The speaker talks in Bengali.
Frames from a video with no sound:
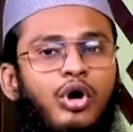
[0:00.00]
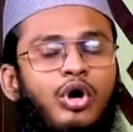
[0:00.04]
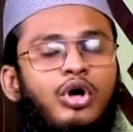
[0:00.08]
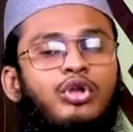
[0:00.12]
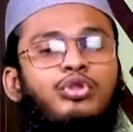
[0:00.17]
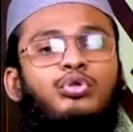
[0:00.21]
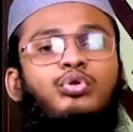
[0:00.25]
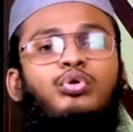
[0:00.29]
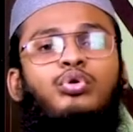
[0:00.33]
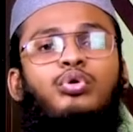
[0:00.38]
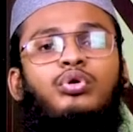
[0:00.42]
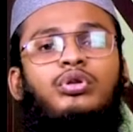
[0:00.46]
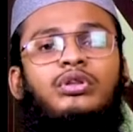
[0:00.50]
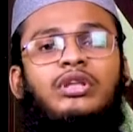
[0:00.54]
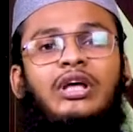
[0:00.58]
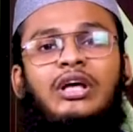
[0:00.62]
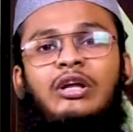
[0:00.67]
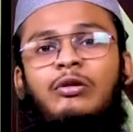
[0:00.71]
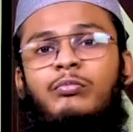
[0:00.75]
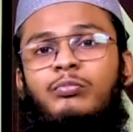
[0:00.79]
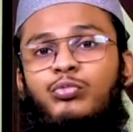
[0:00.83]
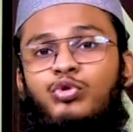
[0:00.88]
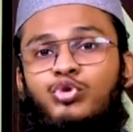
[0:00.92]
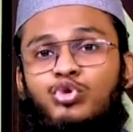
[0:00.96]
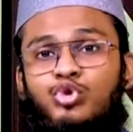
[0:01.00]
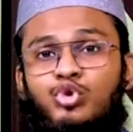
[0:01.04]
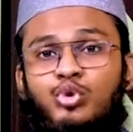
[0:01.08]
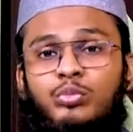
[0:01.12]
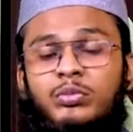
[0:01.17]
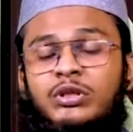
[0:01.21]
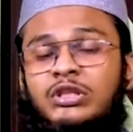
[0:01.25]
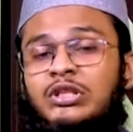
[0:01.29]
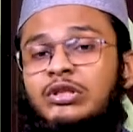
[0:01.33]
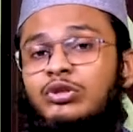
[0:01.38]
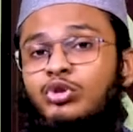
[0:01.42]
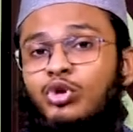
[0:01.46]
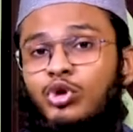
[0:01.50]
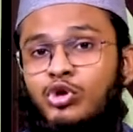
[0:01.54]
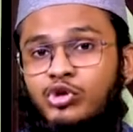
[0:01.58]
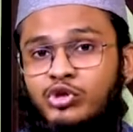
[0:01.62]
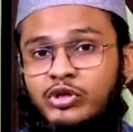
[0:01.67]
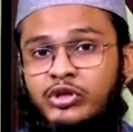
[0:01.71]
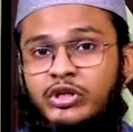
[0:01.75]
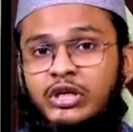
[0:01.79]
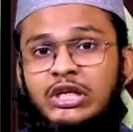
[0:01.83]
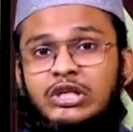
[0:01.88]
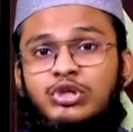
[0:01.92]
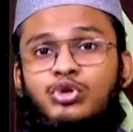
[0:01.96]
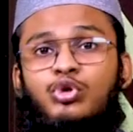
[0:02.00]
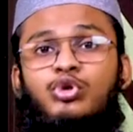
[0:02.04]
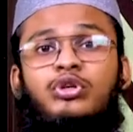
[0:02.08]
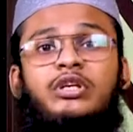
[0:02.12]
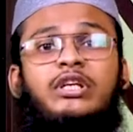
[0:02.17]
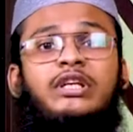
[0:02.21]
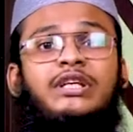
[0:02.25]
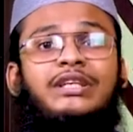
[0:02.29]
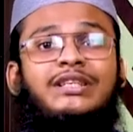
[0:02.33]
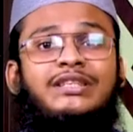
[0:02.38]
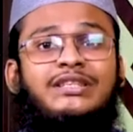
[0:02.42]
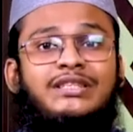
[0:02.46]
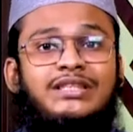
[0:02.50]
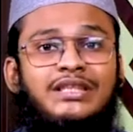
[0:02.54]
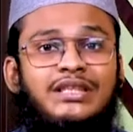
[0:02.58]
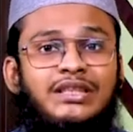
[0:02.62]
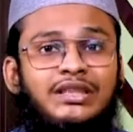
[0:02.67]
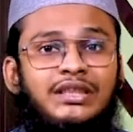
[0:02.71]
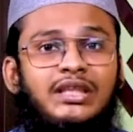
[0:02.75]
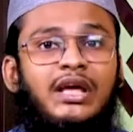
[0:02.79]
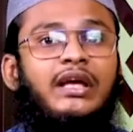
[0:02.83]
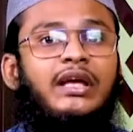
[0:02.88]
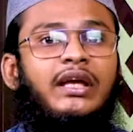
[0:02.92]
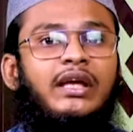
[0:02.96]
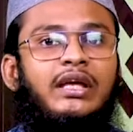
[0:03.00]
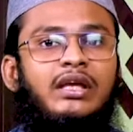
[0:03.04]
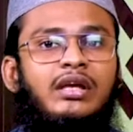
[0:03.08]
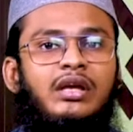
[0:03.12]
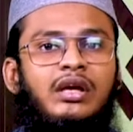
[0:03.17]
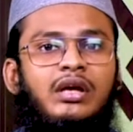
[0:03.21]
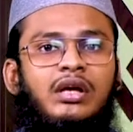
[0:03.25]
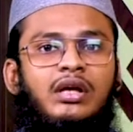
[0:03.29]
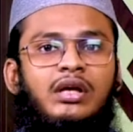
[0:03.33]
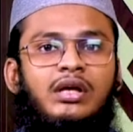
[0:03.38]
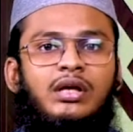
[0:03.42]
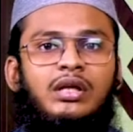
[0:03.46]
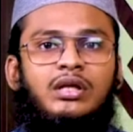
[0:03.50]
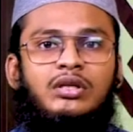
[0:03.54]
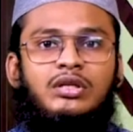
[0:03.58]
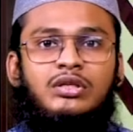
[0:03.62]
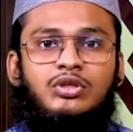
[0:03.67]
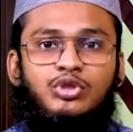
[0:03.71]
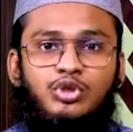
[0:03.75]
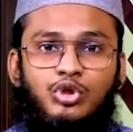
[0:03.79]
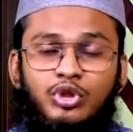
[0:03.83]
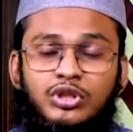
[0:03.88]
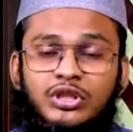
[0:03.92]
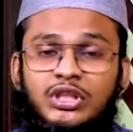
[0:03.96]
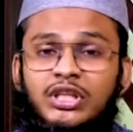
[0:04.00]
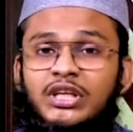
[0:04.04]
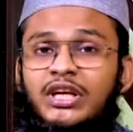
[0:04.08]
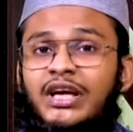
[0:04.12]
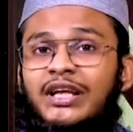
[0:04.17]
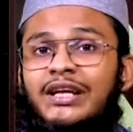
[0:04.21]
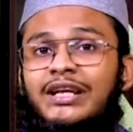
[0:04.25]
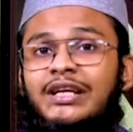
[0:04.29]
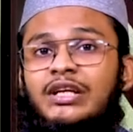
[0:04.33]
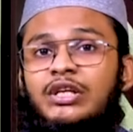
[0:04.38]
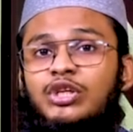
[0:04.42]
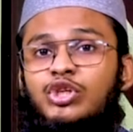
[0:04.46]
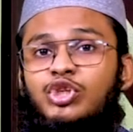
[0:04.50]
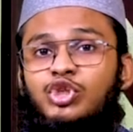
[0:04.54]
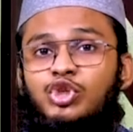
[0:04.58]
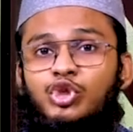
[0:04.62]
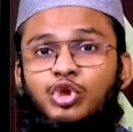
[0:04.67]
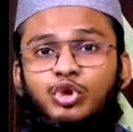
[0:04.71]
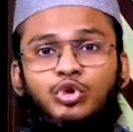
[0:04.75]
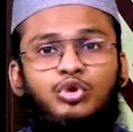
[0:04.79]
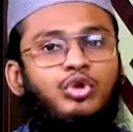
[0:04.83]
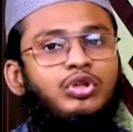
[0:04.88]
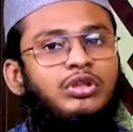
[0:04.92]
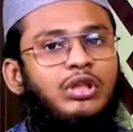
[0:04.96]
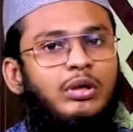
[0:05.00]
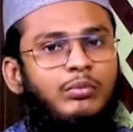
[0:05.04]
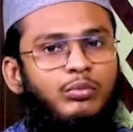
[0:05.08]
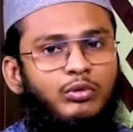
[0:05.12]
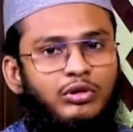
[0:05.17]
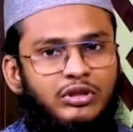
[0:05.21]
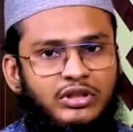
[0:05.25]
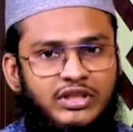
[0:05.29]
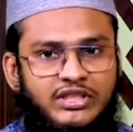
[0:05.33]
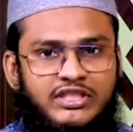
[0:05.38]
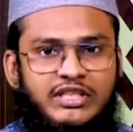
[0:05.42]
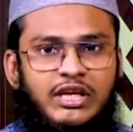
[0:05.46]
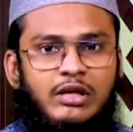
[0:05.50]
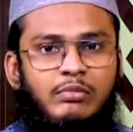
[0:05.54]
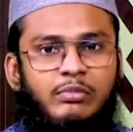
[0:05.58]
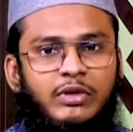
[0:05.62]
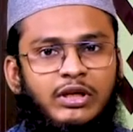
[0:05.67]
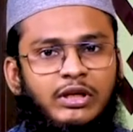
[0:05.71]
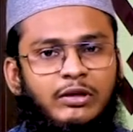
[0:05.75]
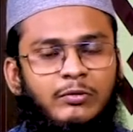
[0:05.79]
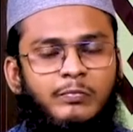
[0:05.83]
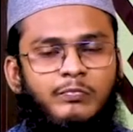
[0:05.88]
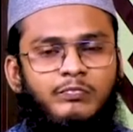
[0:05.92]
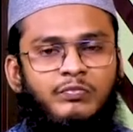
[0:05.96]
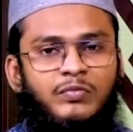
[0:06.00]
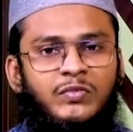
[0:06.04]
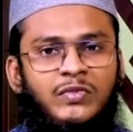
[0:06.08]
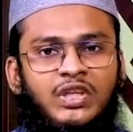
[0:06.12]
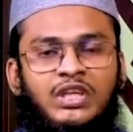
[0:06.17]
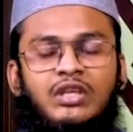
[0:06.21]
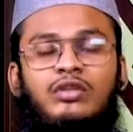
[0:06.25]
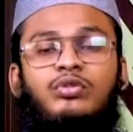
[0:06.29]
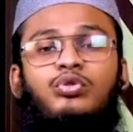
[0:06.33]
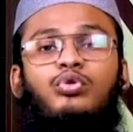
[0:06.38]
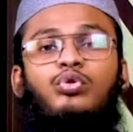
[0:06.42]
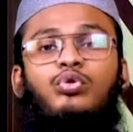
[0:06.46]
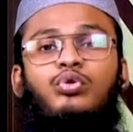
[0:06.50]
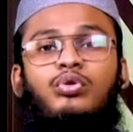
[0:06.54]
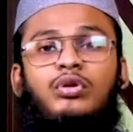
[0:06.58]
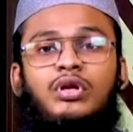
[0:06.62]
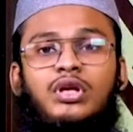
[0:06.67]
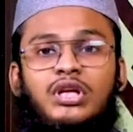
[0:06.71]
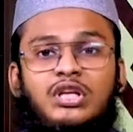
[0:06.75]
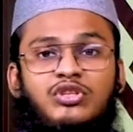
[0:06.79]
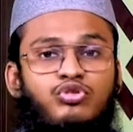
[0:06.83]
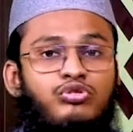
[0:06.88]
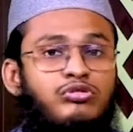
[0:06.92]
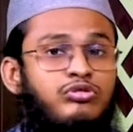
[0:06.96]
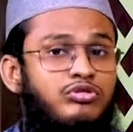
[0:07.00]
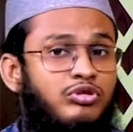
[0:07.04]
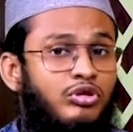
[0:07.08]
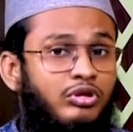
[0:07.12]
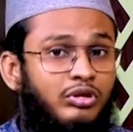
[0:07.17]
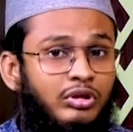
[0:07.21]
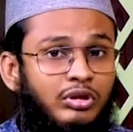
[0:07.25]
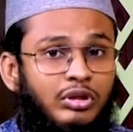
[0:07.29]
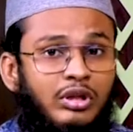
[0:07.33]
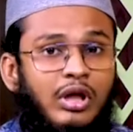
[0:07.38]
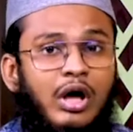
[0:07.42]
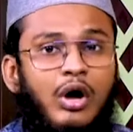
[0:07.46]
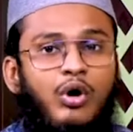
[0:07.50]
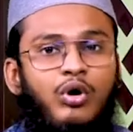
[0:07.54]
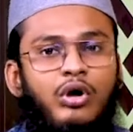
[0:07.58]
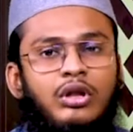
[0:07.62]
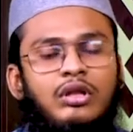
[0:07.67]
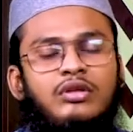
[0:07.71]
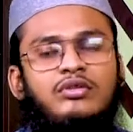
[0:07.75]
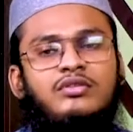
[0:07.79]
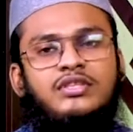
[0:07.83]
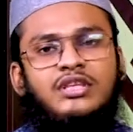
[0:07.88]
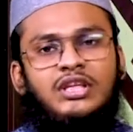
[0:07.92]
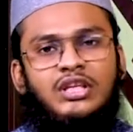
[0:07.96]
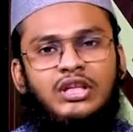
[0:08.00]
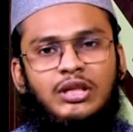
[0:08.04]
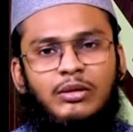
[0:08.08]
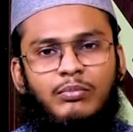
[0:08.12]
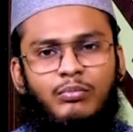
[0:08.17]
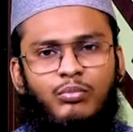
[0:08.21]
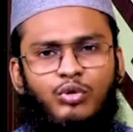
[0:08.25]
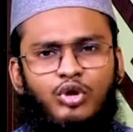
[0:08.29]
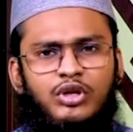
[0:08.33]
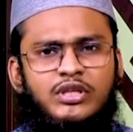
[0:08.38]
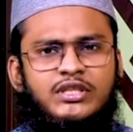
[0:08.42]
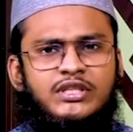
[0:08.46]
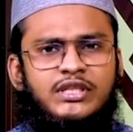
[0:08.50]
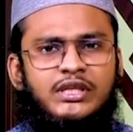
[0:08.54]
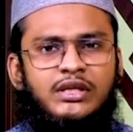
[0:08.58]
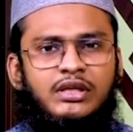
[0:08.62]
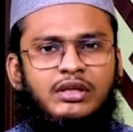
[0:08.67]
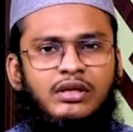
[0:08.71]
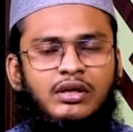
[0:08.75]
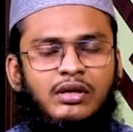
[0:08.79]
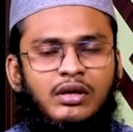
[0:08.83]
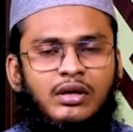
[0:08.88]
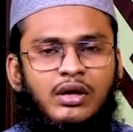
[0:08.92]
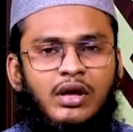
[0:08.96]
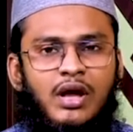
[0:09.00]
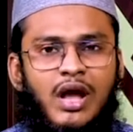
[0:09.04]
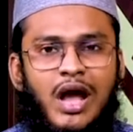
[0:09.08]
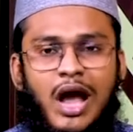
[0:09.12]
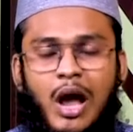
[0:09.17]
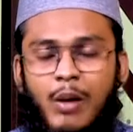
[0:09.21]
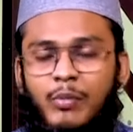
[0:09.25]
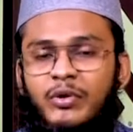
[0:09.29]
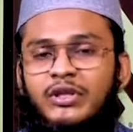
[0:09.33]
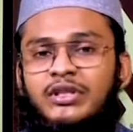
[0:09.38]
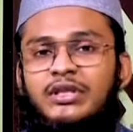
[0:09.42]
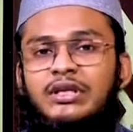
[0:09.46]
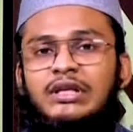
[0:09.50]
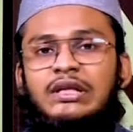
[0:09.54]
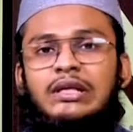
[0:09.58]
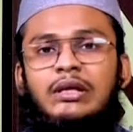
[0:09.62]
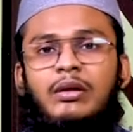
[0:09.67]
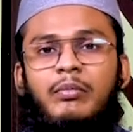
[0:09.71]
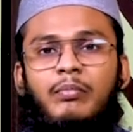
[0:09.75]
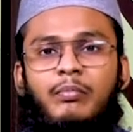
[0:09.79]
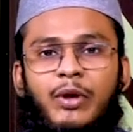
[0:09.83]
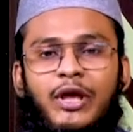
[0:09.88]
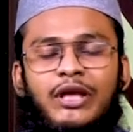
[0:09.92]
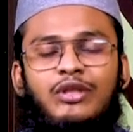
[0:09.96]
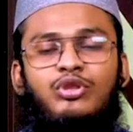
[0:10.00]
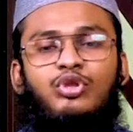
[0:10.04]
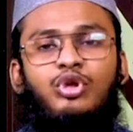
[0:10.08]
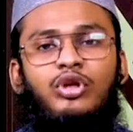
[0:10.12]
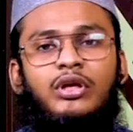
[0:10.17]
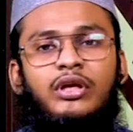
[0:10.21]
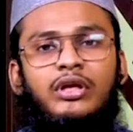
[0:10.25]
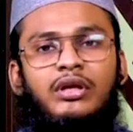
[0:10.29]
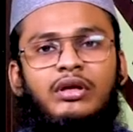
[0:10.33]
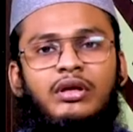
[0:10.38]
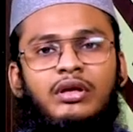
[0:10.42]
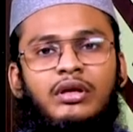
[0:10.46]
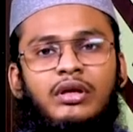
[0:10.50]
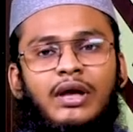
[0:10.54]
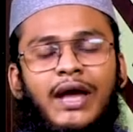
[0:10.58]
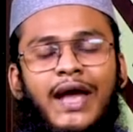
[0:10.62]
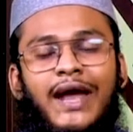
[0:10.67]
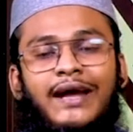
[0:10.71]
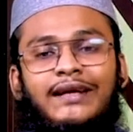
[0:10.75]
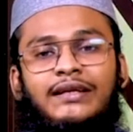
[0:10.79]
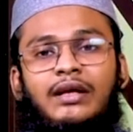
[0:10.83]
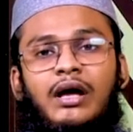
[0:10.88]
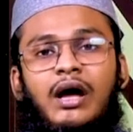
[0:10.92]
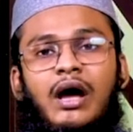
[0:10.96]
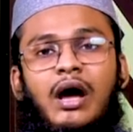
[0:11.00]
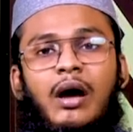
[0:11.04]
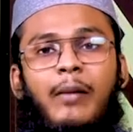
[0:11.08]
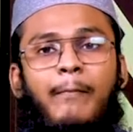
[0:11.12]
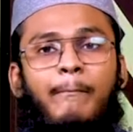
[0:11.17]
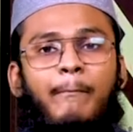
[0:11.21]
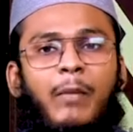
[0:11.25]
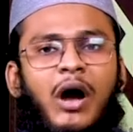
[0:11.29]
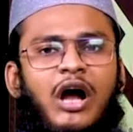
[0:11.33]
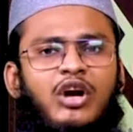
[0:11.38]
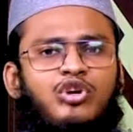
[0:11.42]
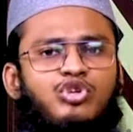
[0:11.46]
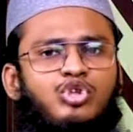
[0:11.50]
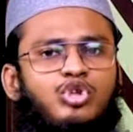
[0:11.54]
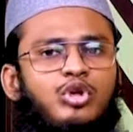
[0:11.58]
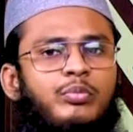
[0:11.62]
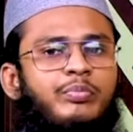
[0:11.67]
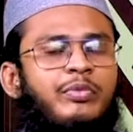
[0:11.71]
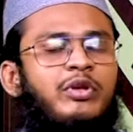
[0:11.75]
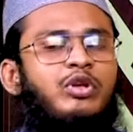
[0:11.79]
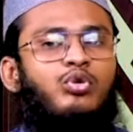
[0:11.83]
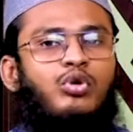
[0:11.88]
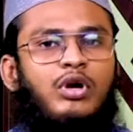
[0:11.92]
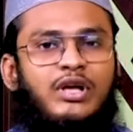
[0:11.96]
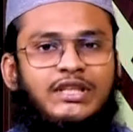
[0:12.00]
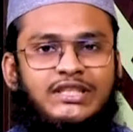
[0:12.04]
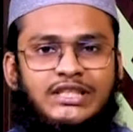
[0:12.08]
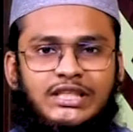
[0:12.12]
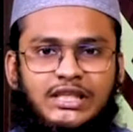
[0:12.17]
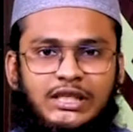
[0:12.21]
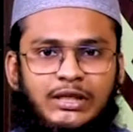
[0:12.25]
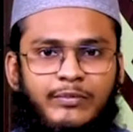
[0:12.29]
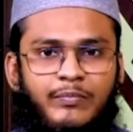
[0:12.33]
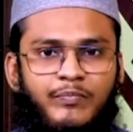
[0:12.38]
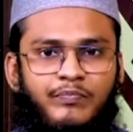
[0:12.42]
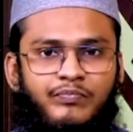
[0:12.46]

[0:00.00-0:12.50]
হয়তো তার বস্তুবাদী দর্শনের সঠিক চিন্তাকেই সত্যিকারের শুদ্ধতা বলতে চাইবেন কিন্তু রাসুল সাল্লাহ সাল্লাম বলেছেন আমাদের ভেতরে একটা মাংসপিণ্ড আছে